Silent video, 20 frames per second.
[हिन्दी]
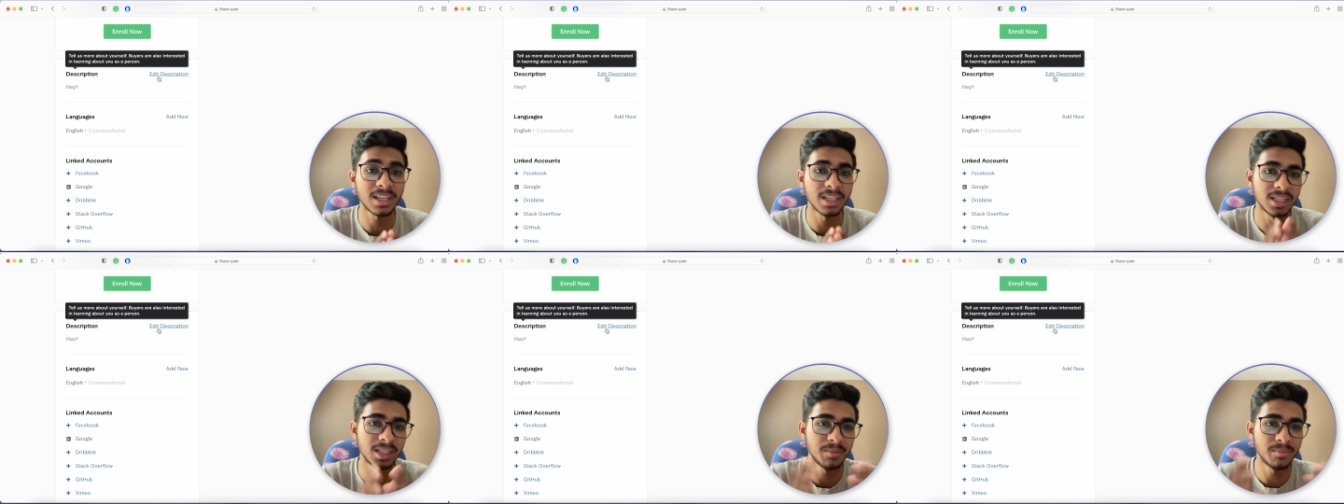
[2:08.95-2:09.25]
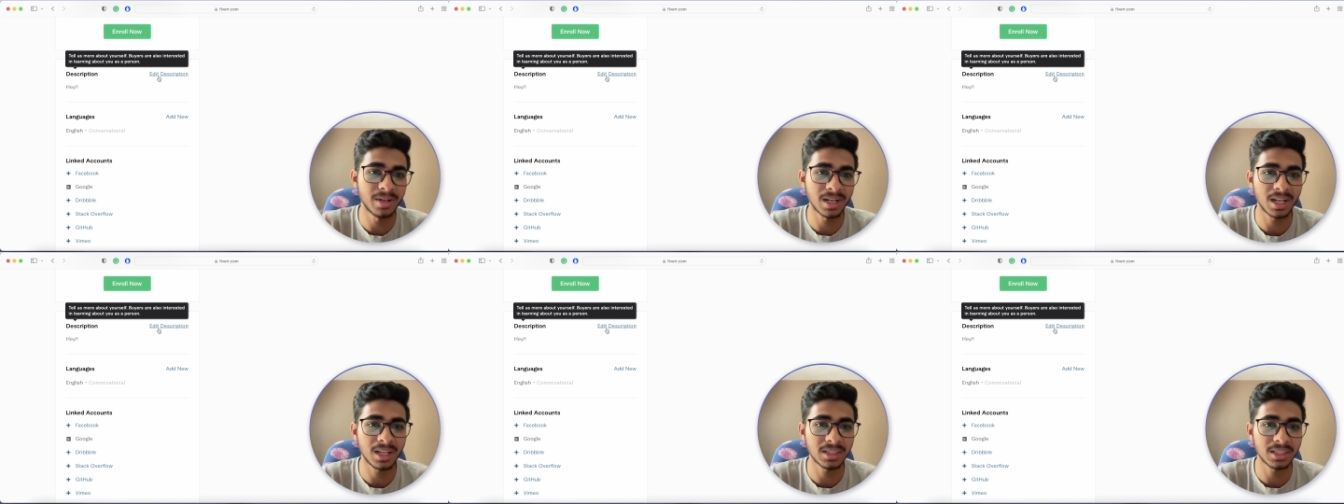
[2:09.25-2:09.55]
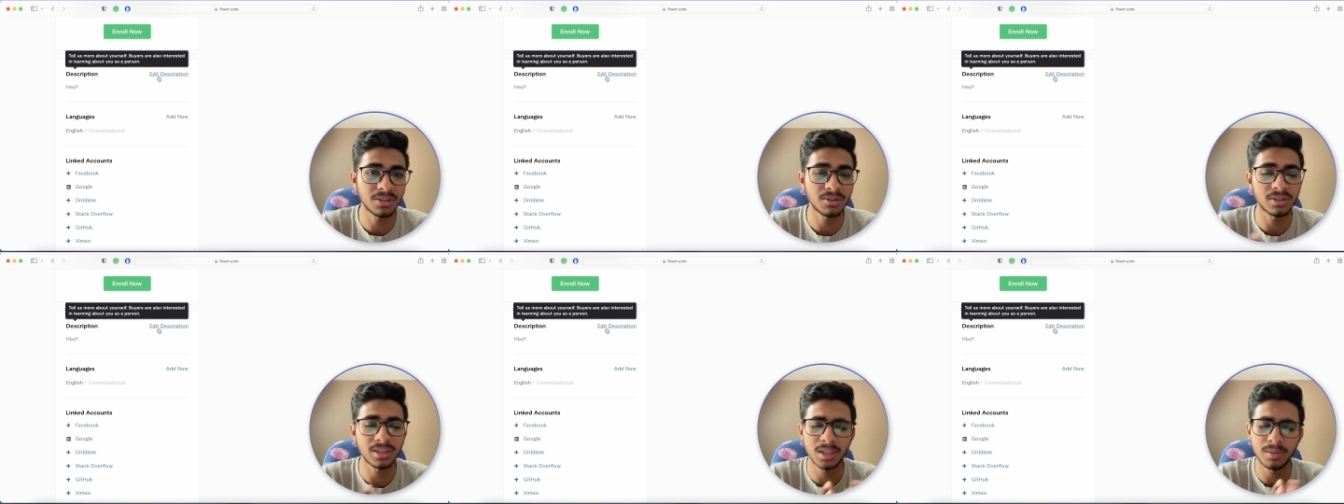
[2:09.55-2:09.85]
गीक
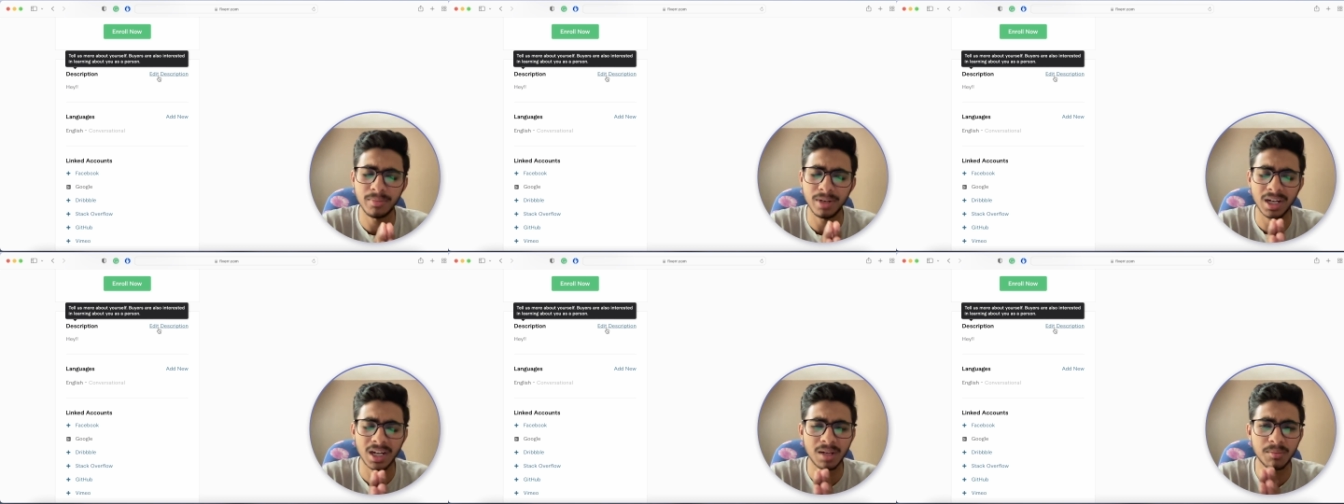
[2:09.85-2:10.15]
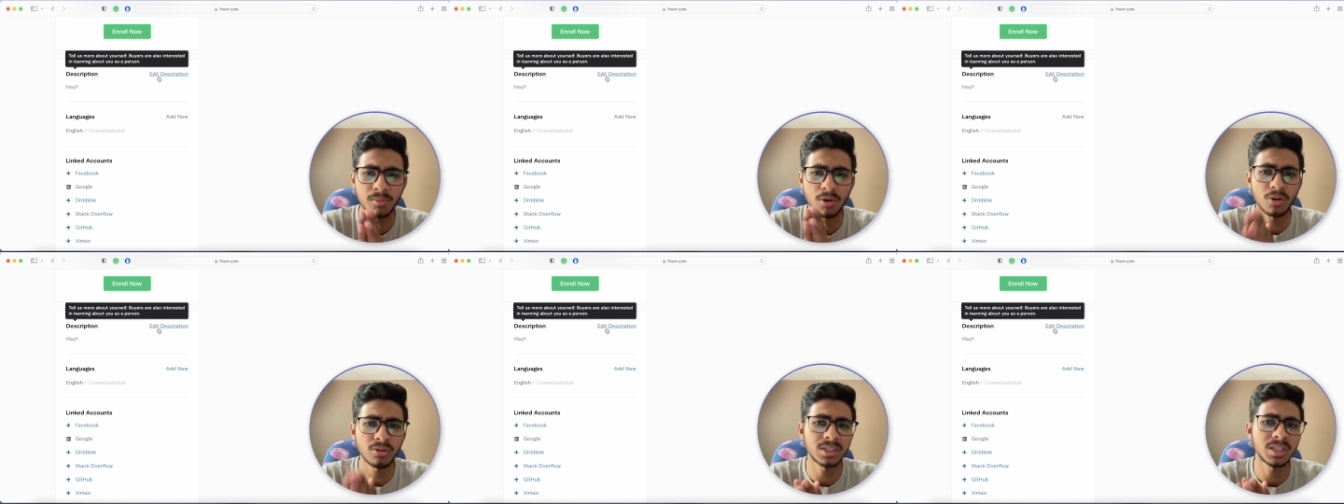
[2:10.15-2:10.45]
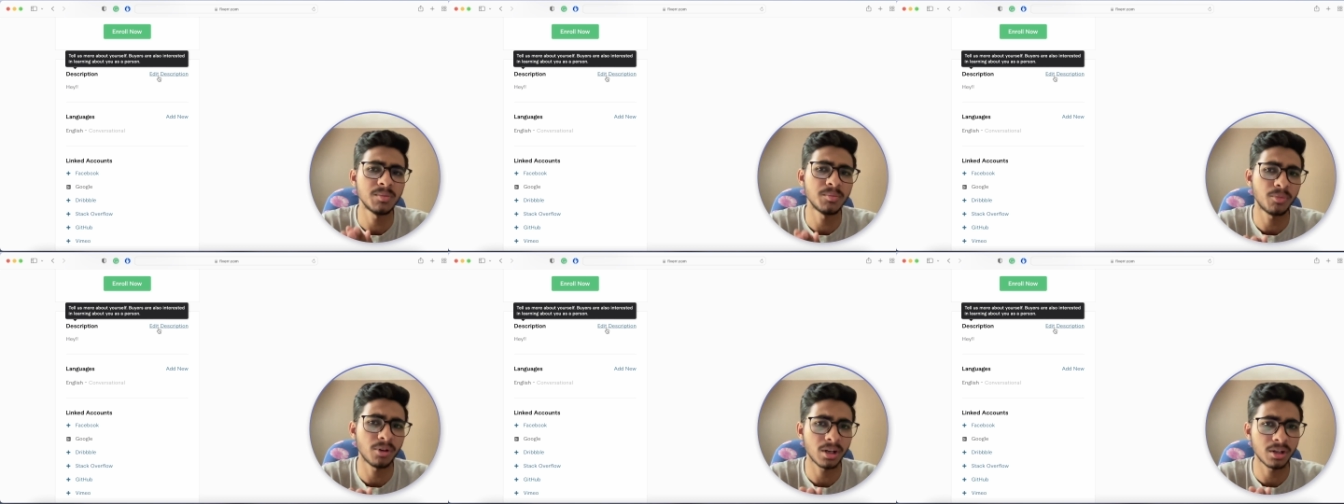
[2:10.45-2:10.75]
बनाते हो गीक बनाना बहुत
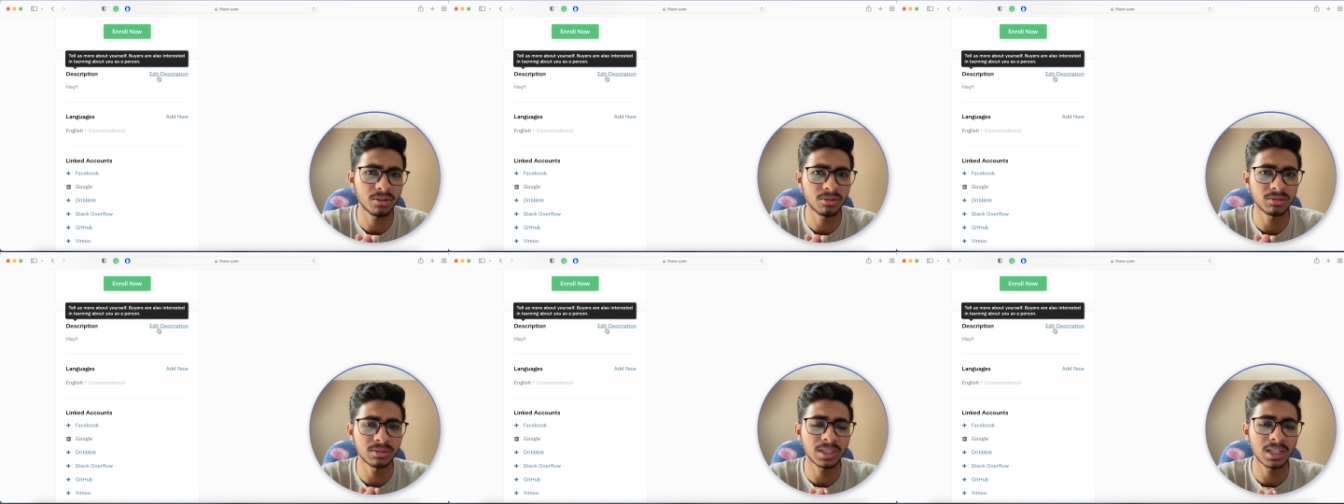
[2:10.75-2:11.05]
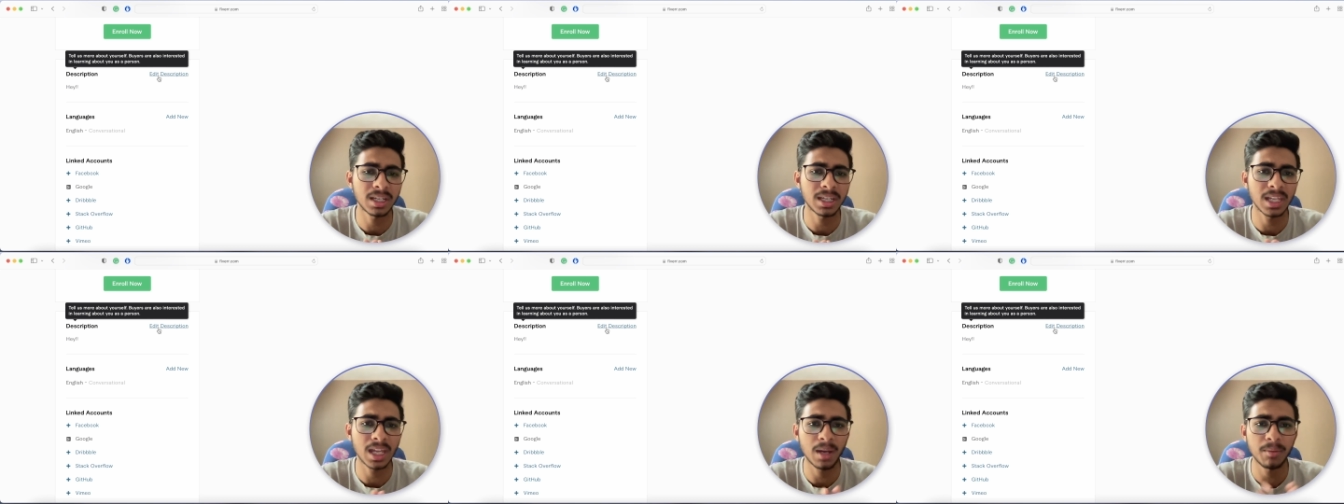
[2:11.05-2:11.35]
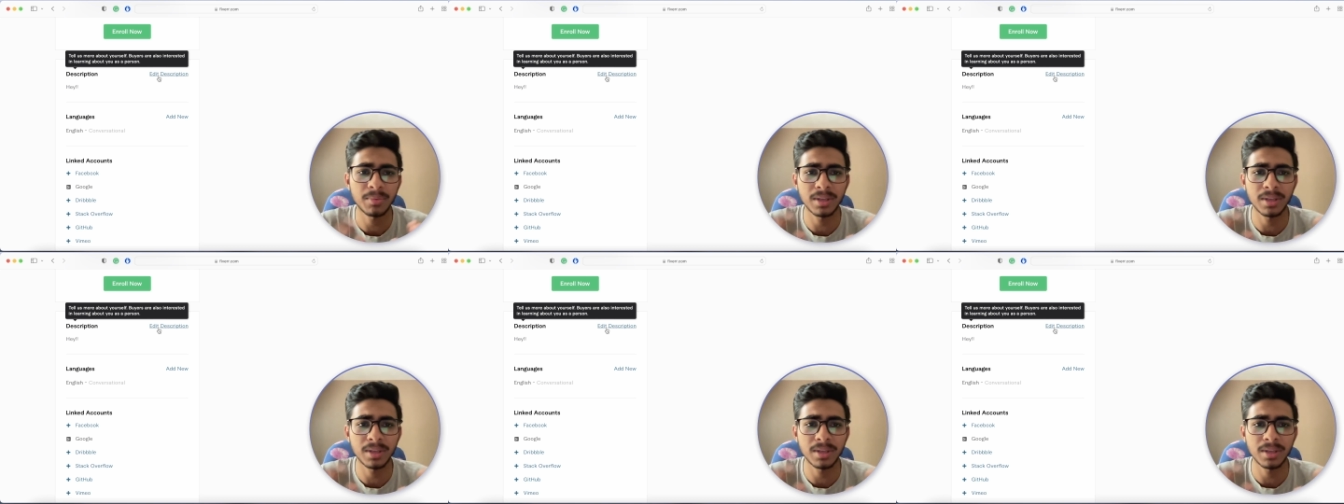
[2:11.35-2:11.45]
ही इंपॉर्टेंट होता है यहाँ